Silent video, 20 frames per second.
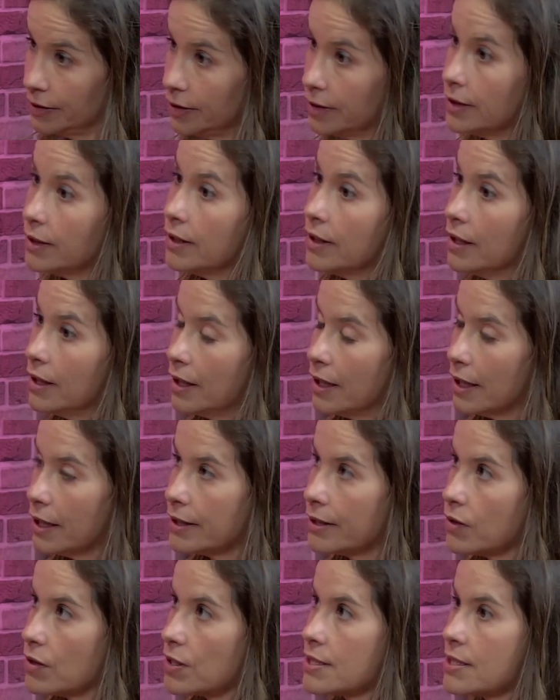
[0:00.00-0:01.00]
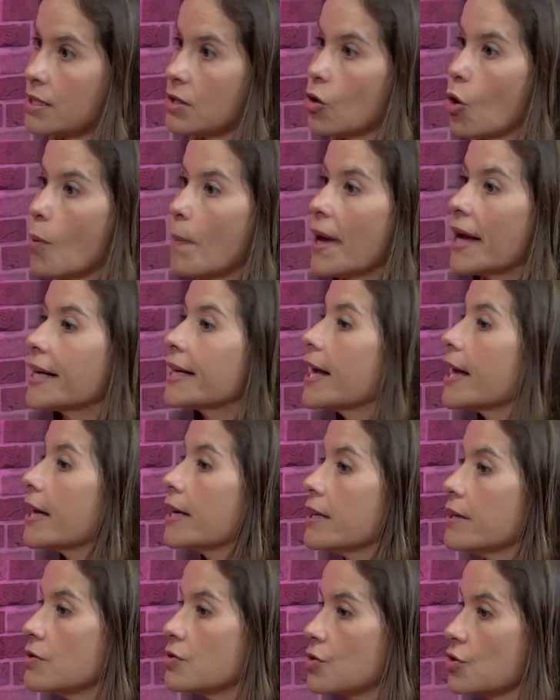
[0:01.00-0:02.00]
Uhum. Então, assim, como é que é
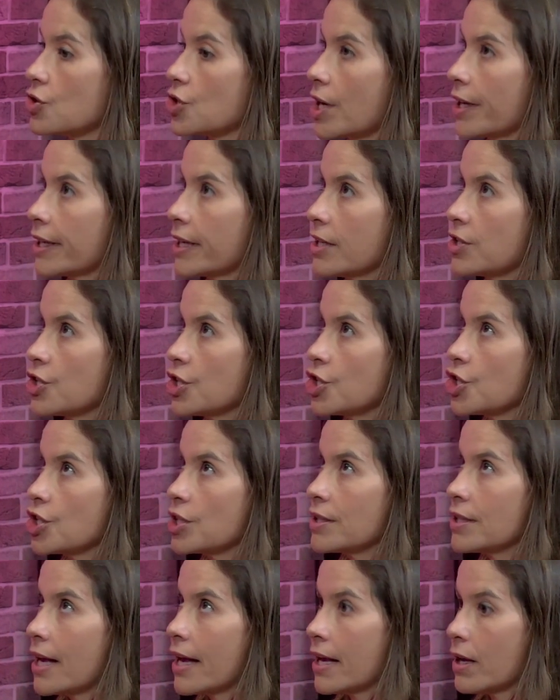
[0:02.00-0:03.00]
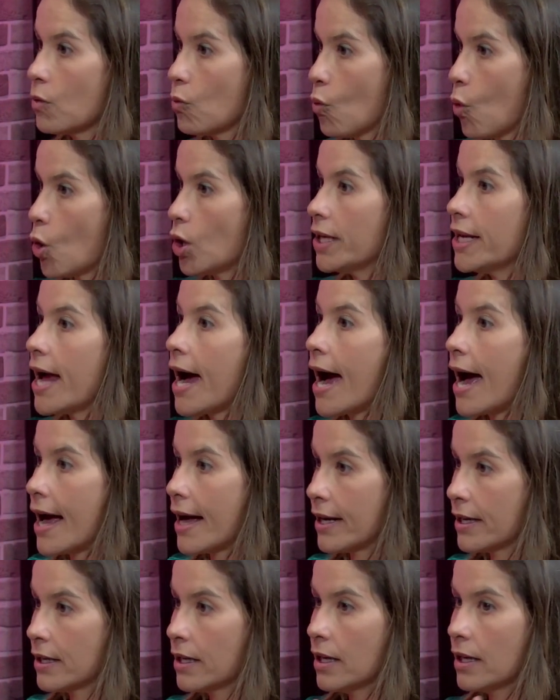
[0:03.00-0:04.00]
isso, já que a gente tem um
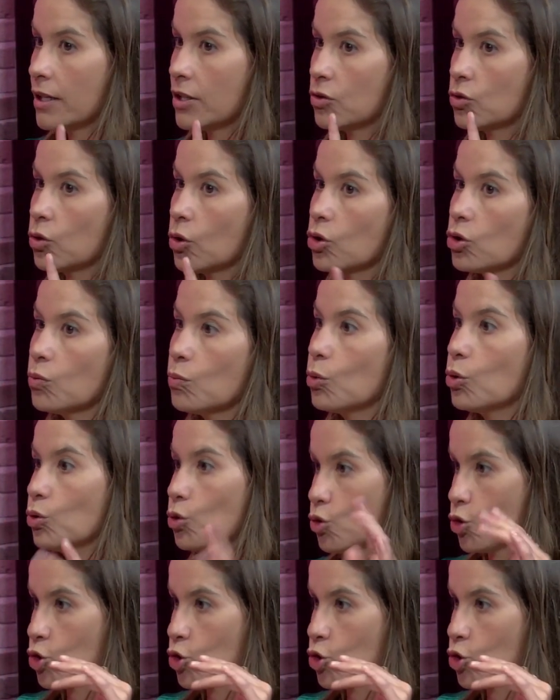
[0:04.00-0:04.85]
olhar que todo mundo